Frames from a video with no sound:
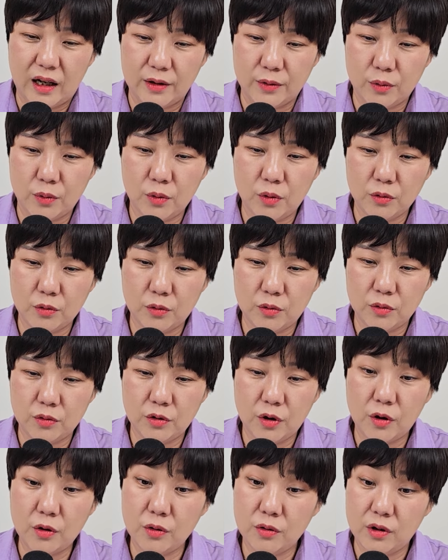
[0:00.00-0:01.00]
이런 것도
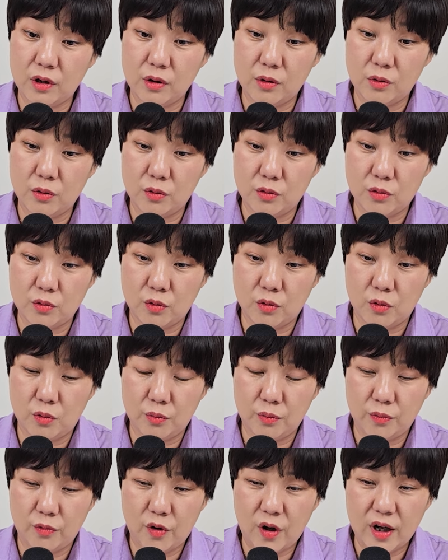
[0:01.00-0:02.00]
서류상으로
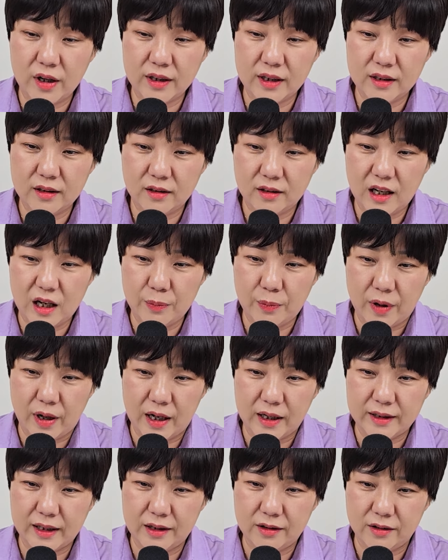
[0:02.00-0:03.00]
조금 확인을
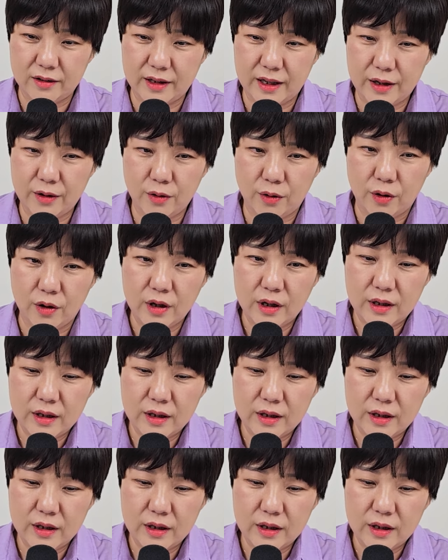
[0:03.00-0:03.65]
해봐야 되는데요.